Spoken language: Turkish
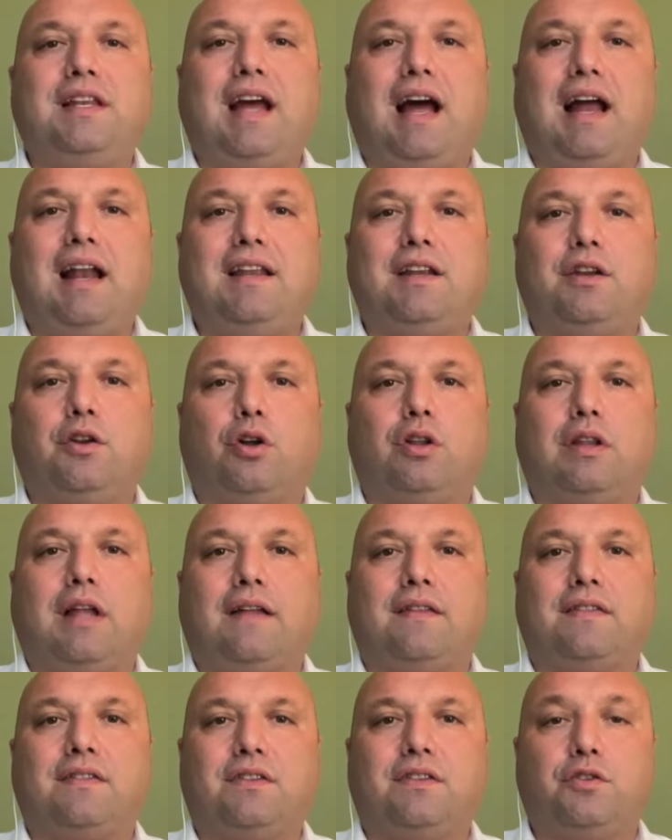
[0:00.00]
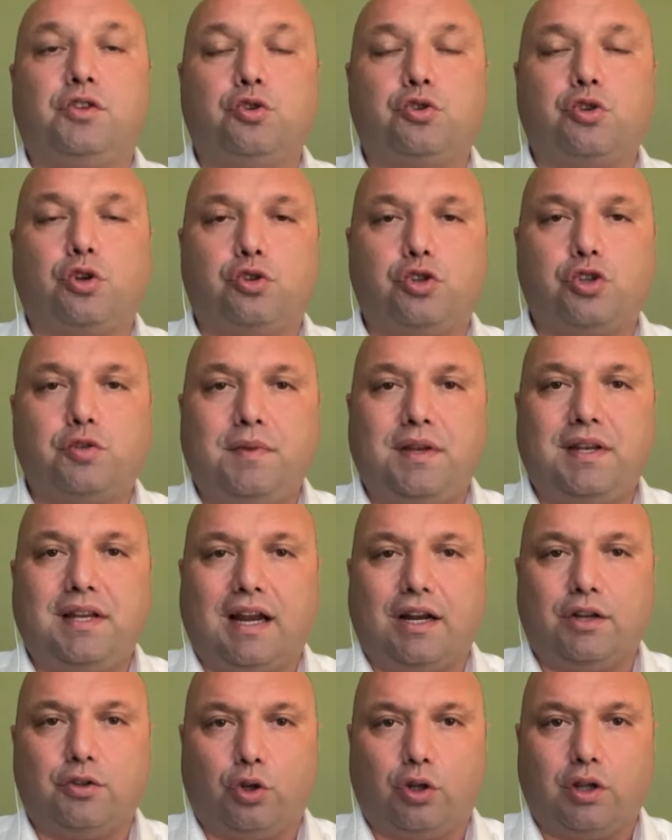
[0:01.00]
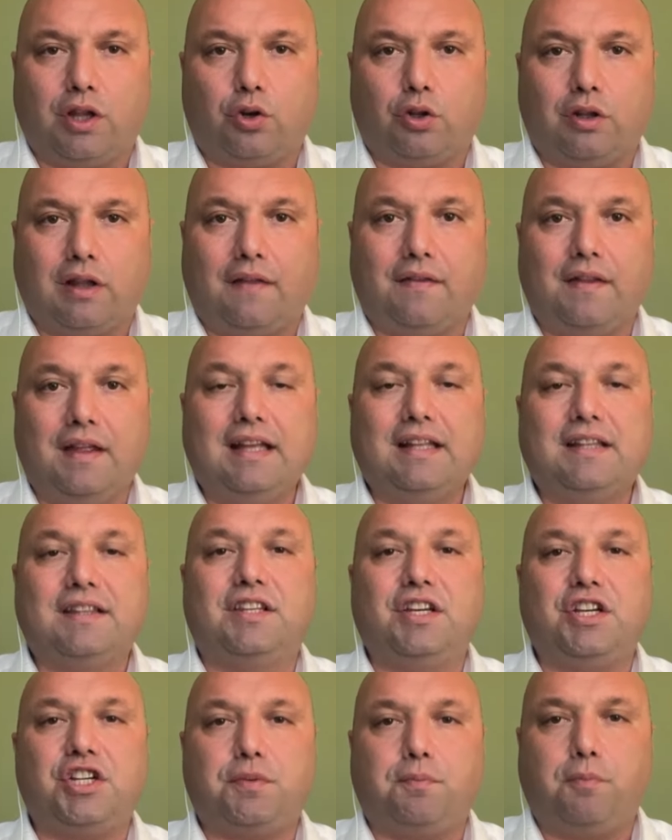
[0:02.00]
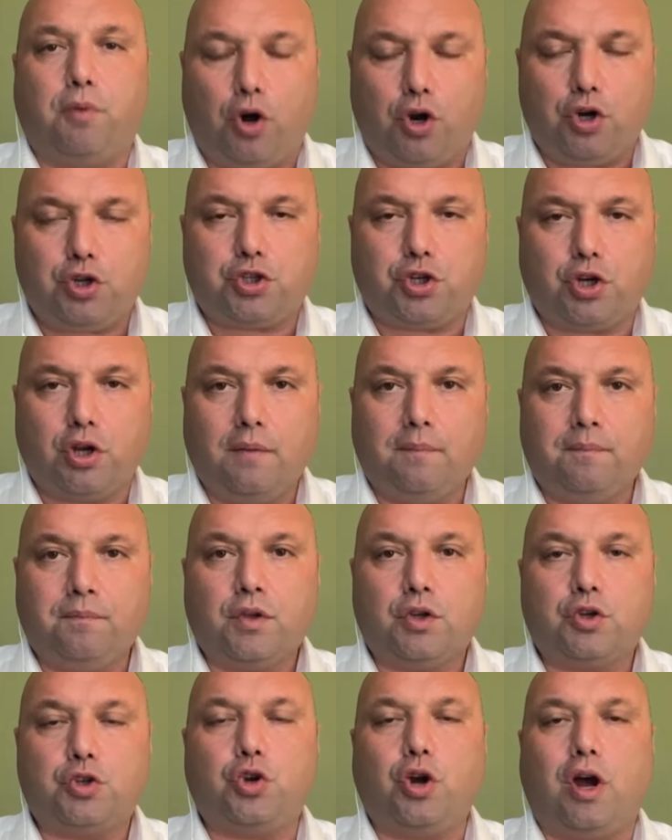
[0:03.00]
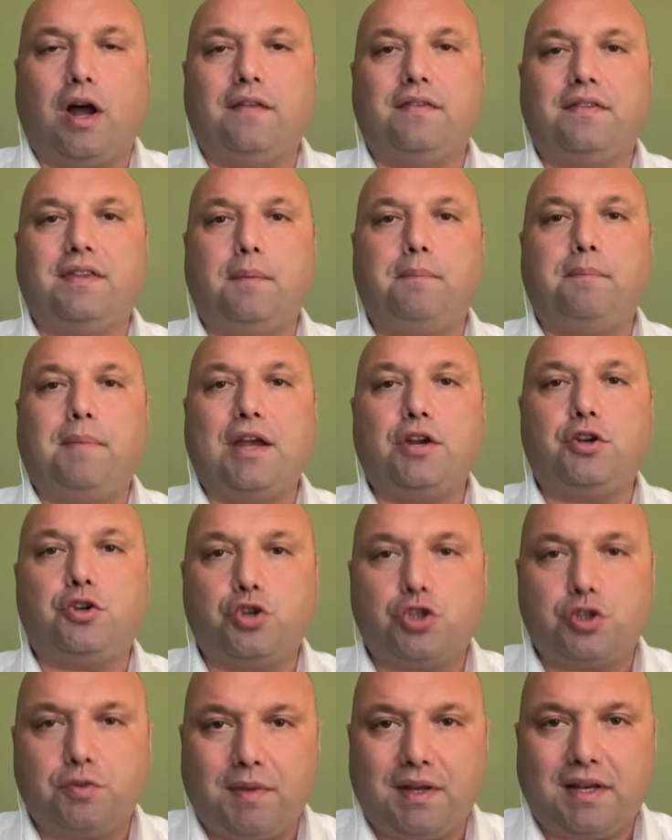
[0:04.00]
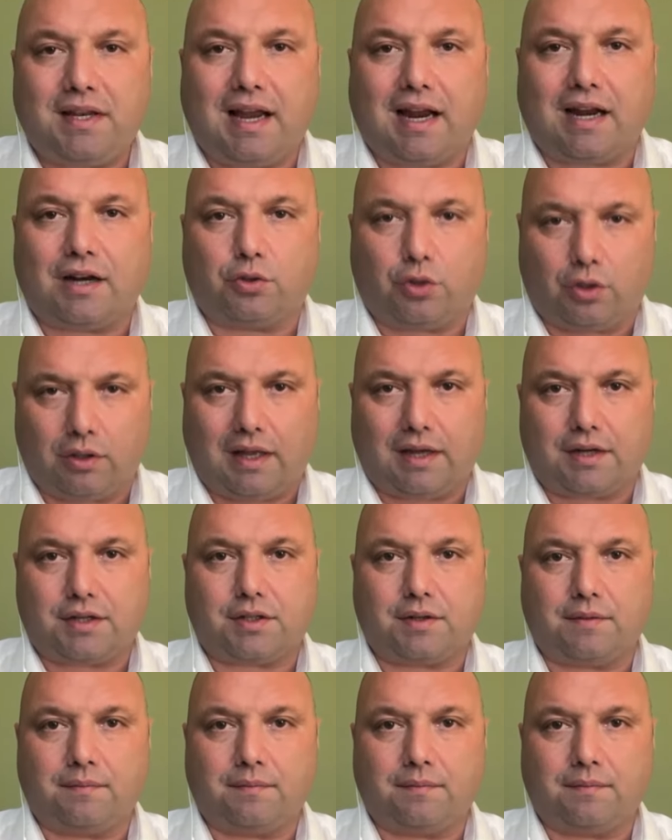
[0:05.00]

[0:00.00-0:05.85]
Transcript: lira olan, 130 milyar dolar olan dış borç şu anda 500 milyar dolar.